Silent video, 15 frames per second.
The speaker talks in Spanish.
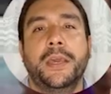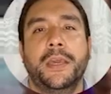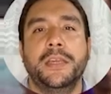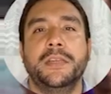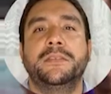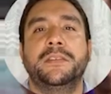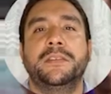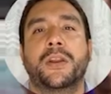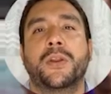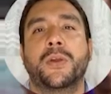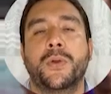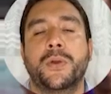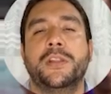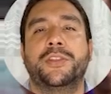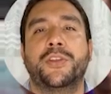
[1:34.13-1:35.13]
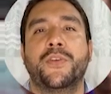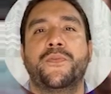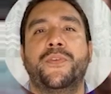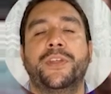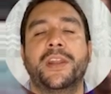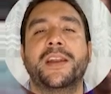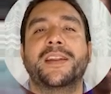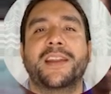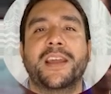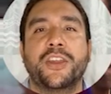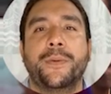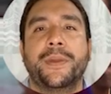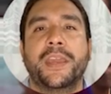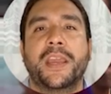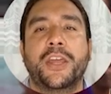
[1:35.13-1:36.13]
Y cierro con el triunfo del Rayo
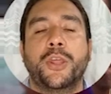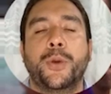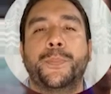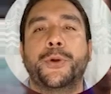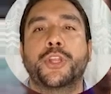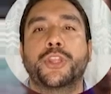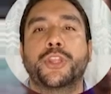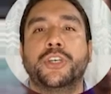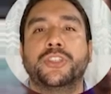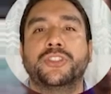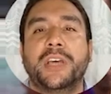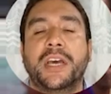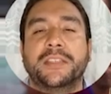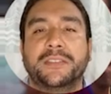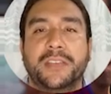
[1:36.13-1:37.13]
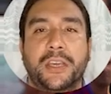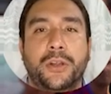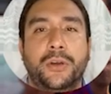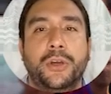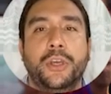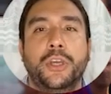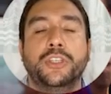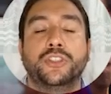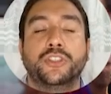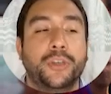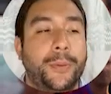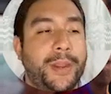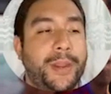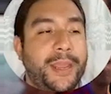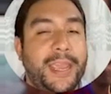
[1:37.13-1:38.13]
Vallecano por 2 a 0
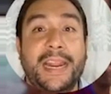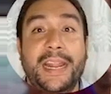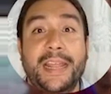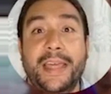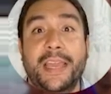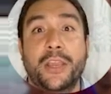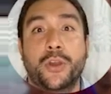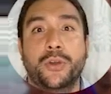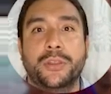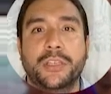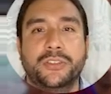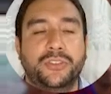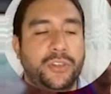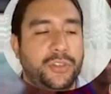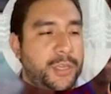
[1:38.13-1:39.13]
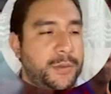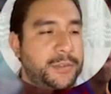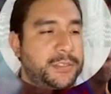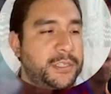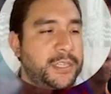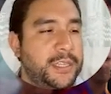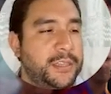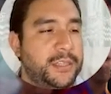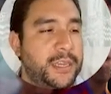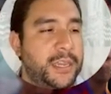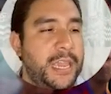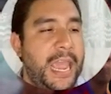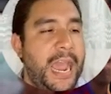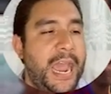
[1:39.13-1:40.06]
sobre el Granada en condición de visitante.